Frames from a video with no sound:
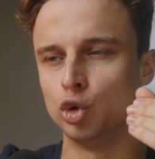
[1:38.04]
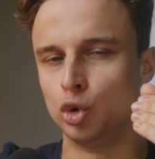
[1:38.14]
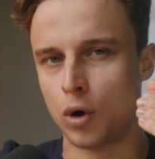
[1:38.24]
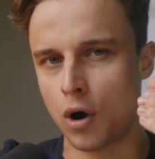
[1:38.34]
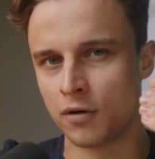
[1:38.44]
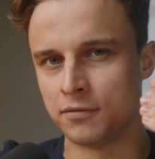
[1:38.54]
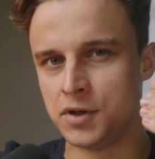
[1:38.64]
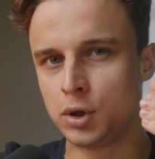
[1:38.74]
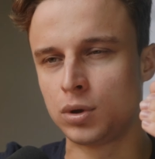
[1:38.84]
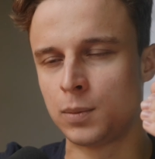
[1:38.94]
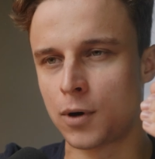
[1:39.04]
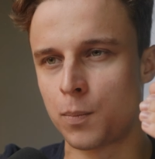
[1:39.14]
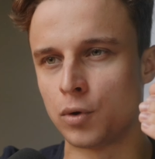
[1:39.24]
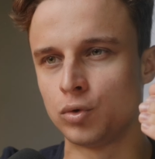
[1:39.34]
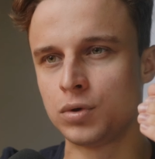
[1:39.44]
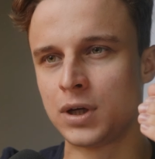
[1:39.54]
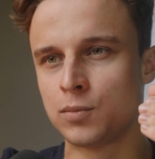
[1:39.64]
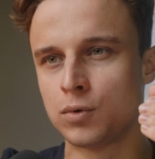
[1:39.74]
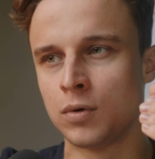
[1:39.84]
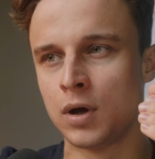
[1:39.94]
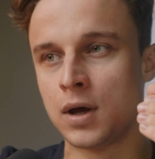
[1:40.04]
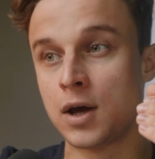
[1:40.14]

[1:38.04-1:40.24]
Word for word: duchowi, który proponuje mu